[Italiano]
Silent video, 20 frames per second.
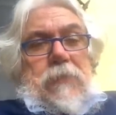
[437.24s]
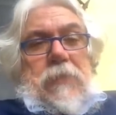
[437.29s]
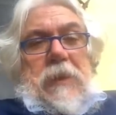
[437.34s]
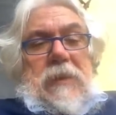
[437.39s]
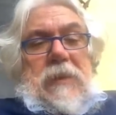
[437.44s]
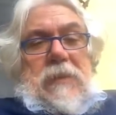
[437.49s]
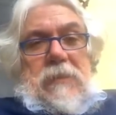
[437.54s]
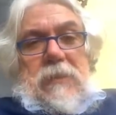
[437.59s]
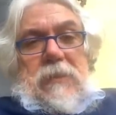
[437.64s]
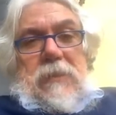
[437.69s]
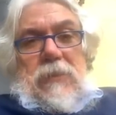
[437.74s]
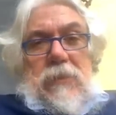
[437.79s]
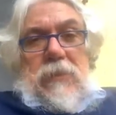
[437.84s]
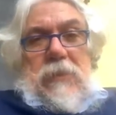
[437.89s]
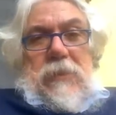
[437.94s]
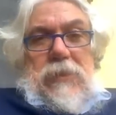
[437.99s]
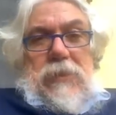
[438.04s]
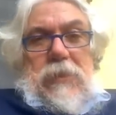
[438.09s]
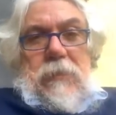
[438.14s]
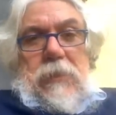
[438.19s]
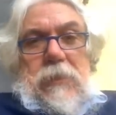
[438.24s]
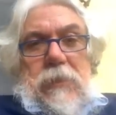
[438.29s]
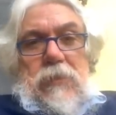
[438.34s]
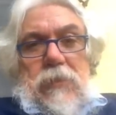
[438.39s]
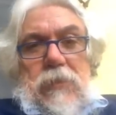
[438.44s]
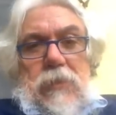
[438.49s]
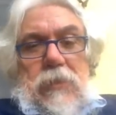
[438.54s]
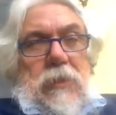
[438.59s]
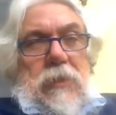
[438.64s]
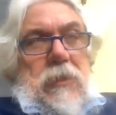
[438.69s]
disperazione,
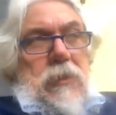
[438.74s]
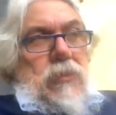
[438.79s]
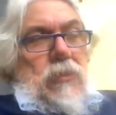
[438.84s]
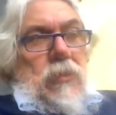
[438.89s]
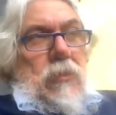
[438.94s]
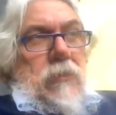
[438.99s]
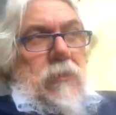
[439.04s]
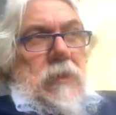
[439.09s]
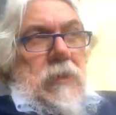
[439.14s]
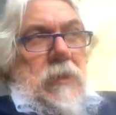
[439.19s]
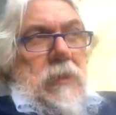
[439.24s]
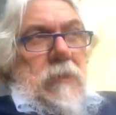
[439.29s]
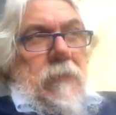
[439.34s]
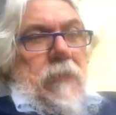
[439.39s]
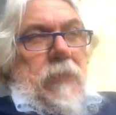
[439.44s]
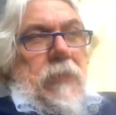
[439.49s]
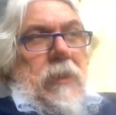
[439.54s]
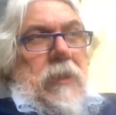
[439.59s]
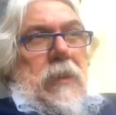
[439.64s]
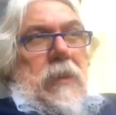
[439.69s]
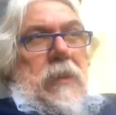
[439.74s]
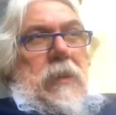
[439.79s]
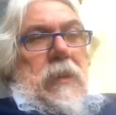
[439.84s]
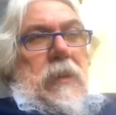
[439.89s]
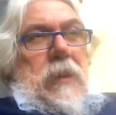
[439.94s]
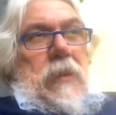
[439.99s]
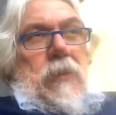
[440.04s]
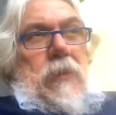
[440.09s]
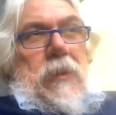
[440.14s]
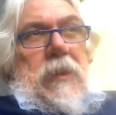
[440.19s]
soprattutto nei giovani.
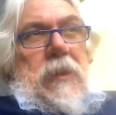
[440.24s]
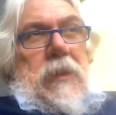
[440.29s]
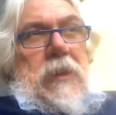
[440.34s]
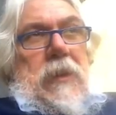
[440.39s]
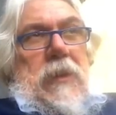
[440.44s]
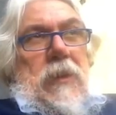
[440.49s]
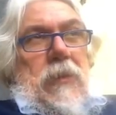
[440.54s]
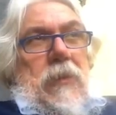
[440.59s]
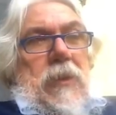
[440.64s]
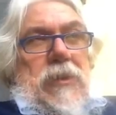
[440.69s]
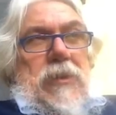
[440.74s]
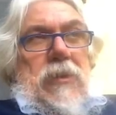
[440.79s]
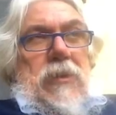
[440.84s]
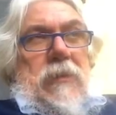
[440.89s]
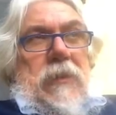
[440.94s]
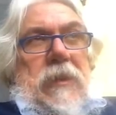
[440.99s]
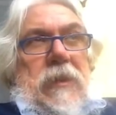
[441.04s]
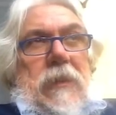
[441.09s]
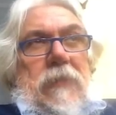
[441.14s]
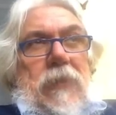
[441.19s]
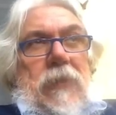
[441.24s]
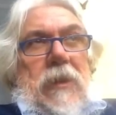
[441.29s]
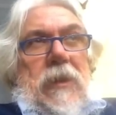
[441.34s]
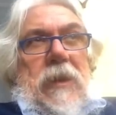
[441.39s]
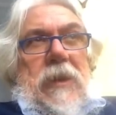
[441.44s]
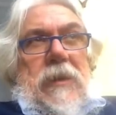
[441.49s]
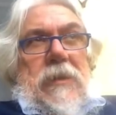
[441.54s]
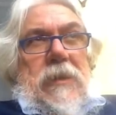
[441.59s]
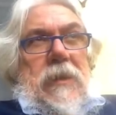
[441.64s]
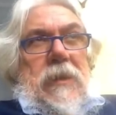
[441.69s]
E quindi di questo vediamo
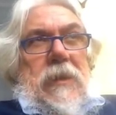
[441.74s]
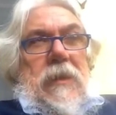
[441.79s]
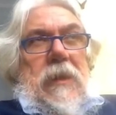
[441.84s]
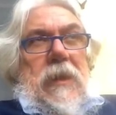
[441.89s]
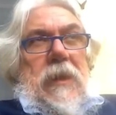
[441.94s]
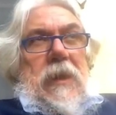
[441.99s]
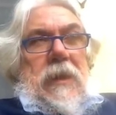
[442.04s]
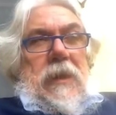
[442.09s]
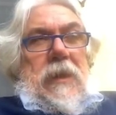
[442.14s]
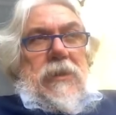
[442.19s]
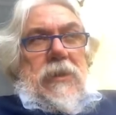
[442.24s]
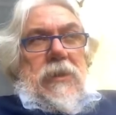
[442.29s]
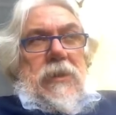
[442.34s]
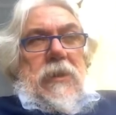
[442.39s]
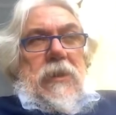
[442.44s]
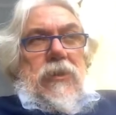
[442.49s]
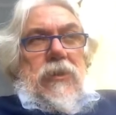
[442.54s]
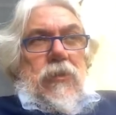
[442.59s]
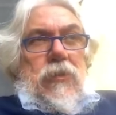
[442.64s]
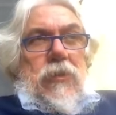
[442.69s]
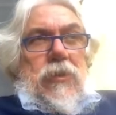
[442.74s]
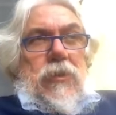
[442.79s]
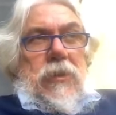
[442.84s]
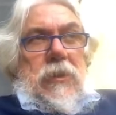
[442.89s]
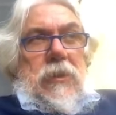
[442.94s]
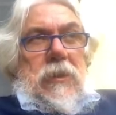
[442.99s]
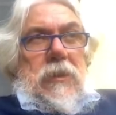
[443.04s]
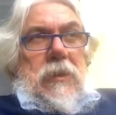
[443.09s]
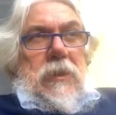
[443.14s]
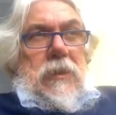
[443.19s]
gli esiti nella crescita dei
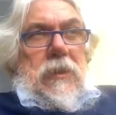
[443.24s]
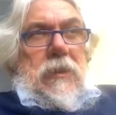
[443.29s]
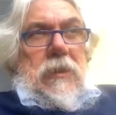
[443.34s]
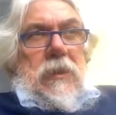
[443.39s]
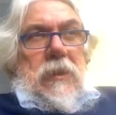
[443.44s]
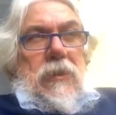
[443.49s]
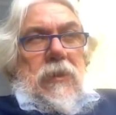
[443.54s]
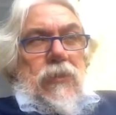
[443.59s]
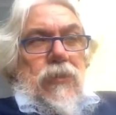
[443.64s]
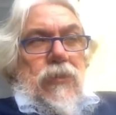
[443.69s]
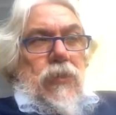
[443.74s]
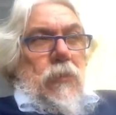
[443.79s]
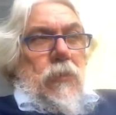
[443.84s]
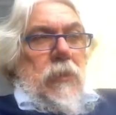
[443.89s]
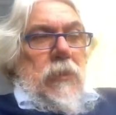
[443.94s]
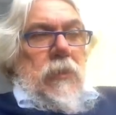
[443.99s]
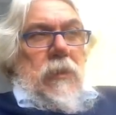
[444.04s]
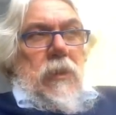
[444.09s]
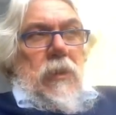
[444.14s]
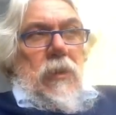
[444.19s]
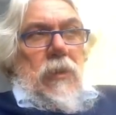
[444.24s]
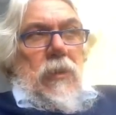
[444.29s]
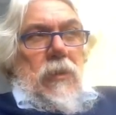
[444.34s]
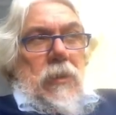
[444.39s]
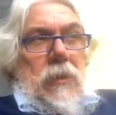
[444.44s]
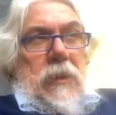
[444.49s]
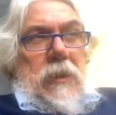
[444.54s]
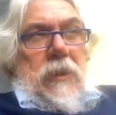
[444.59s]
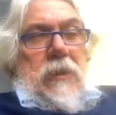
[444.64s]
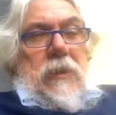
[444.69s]
suicidi, nel consumo di
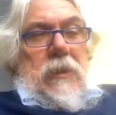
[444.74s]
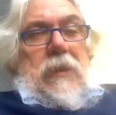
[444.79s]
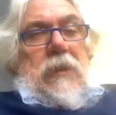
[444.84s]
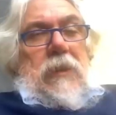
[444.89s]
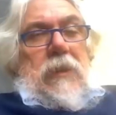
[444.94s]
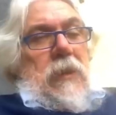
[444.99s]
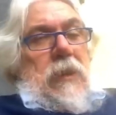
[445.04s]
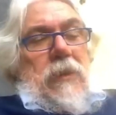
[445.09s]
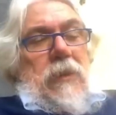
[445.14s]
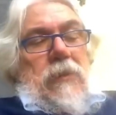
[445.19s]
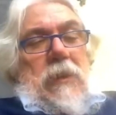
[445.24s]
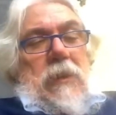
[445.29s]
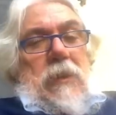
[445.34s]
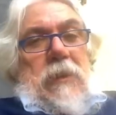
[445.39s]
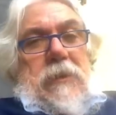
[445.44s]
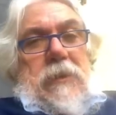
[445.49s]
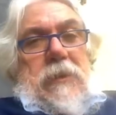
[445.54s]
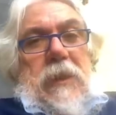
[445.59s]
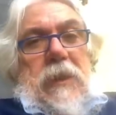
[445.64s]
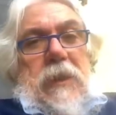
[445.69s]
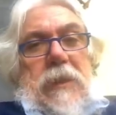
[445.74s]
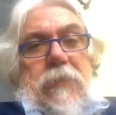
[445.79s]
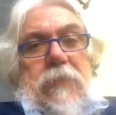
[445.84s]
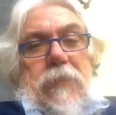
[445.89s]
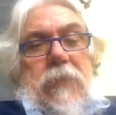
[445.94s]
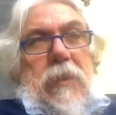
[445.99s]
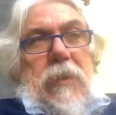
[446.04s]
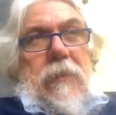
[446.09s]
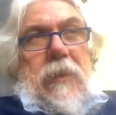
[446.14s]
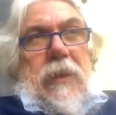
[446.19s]
droghe, in una quantità
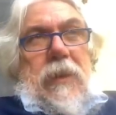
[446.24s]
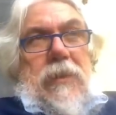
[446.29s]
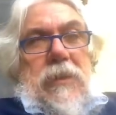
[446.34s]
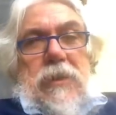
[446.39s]
di problemi